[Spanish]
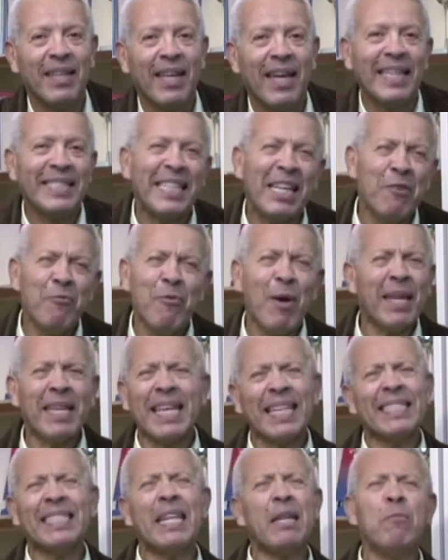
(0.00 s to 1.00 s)
Es decir, no hay
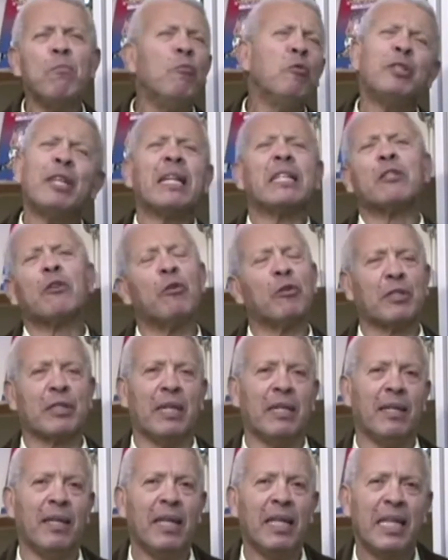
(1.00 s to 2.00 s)
que hacer muchas
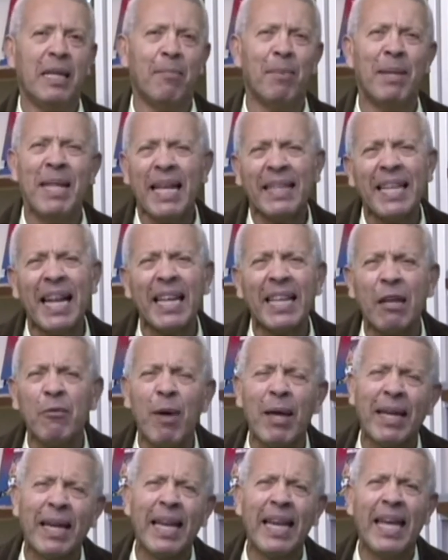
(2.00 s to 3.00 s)
cosas. De manera tal que no
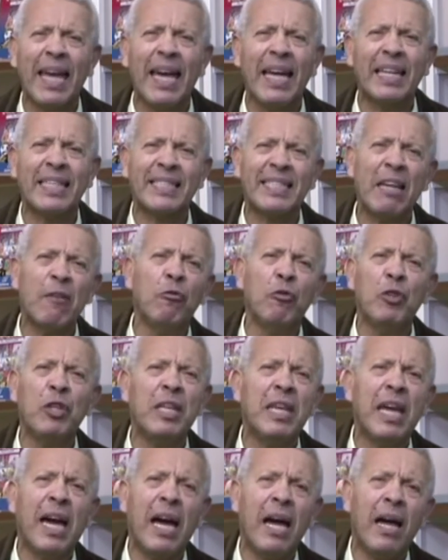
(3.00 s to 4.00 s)
hay que leerse en un
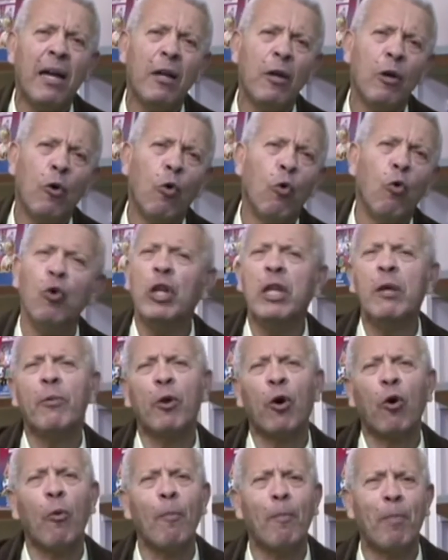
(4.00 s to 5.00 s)
día un
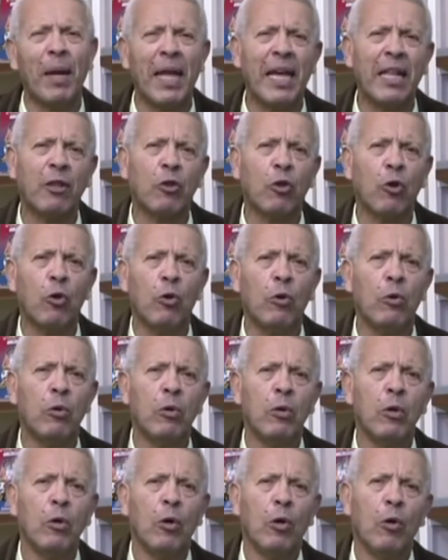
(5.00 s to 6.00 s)
libro completo
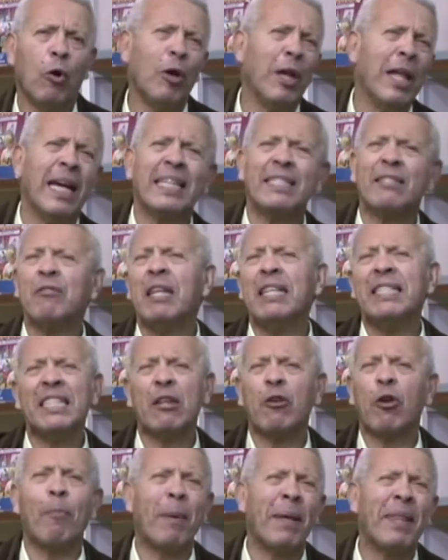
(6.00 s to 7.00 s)
o leerse una
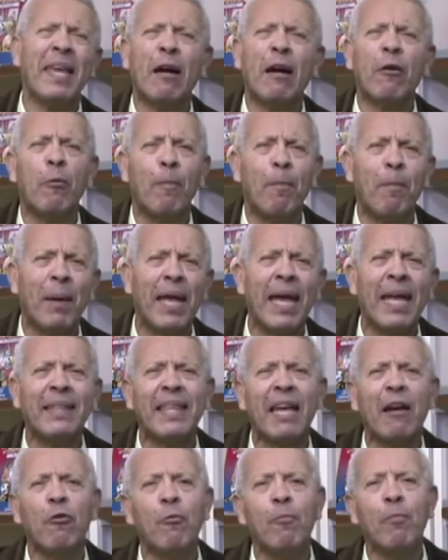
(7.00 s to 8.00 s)
enciclopedia
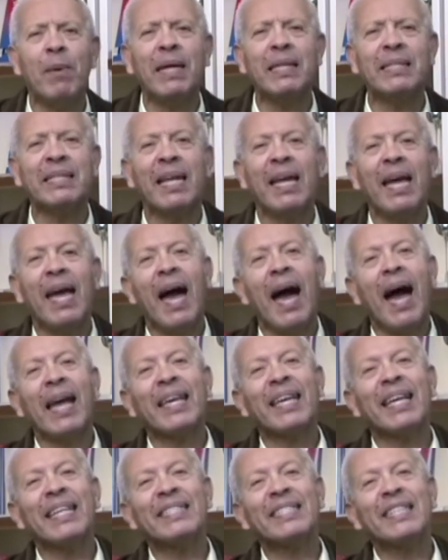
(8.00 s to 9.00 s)
completa en un mes.
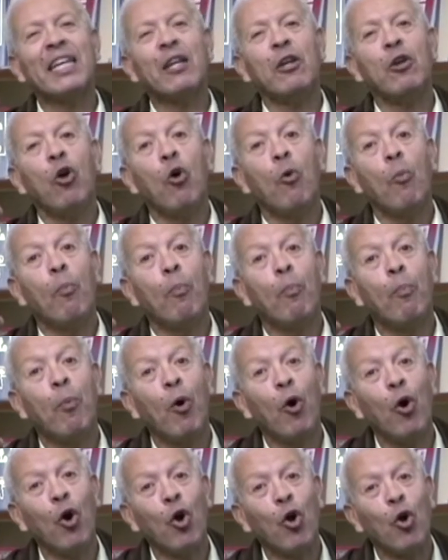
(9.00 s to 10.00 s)
Hay que hacer
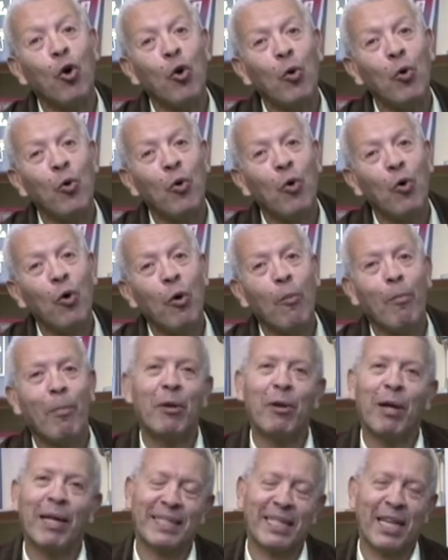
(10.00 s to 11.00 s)
poco,
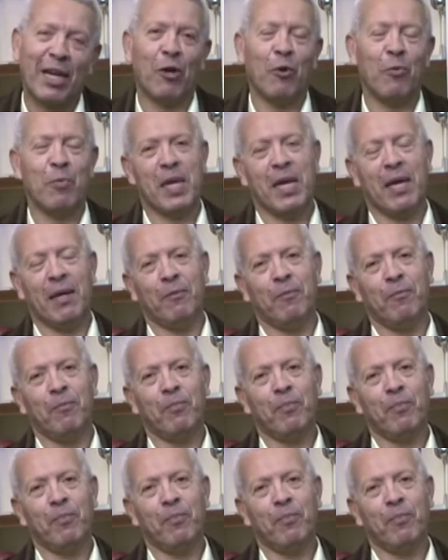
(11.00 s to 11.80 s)
pero hacerlo bien.